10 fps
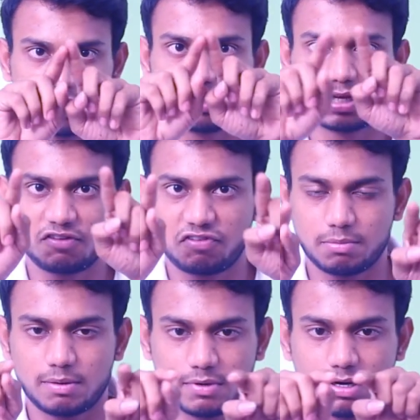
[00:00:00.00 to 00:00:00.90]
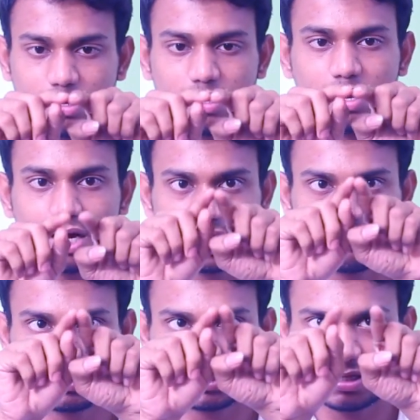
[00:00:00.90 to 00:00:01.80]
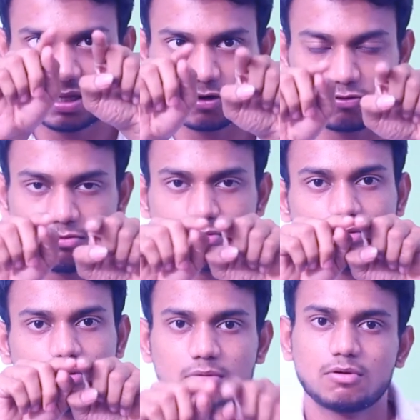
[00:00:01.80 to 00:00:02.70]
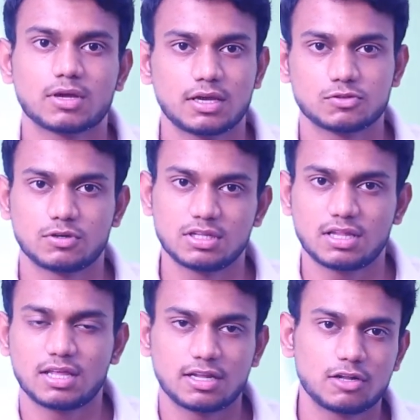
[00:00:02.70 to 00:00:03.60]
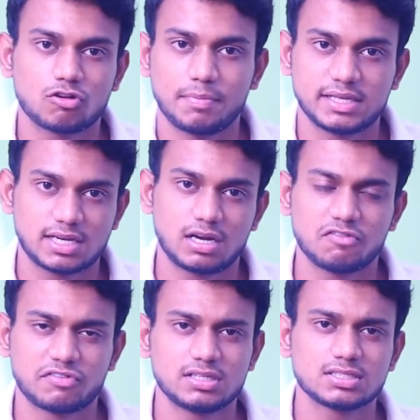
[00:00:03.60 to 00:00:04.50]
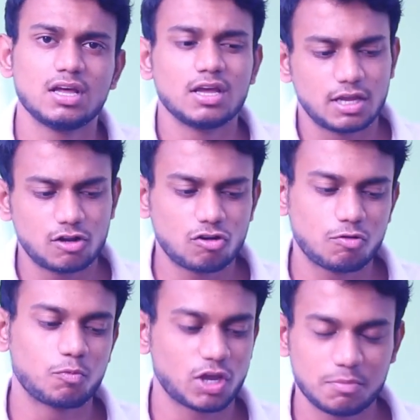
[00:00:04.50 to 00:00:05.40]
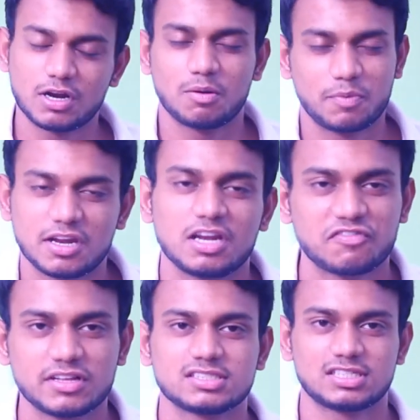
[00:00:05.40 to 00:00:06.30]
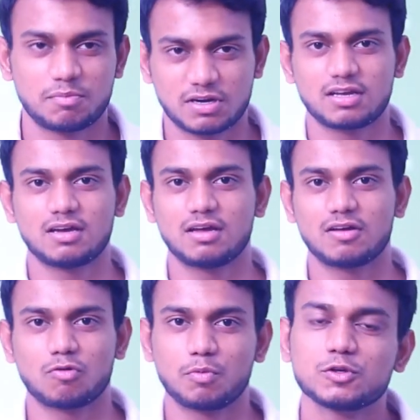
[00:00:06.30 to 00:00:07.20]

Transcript: இது தேர்ட்டி ஃபைவ் எம்எம்னா அதை விட சின்னதாக இருக்கும் ஓகே ஸோ இதுதான் இது ரெண்டுக்கும் பேசிக்காக டிஃப்ரென்ஸ் இன்னொரு முக்கியமான பெரிய டிஃப்ரென்ஸ் நமக்கு ரொம்ப